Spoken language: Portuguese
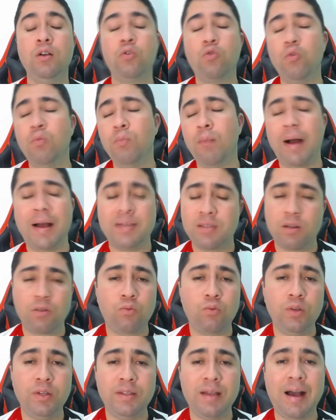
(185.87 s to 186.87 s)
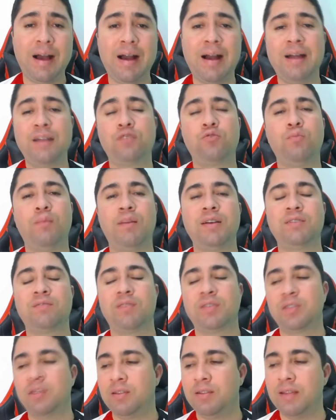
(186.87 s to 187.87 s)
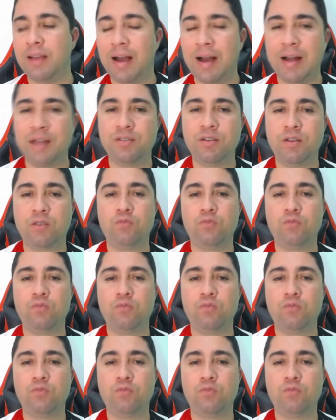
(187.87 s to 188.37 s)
com mais tranquilidade, com mais facilidade, né?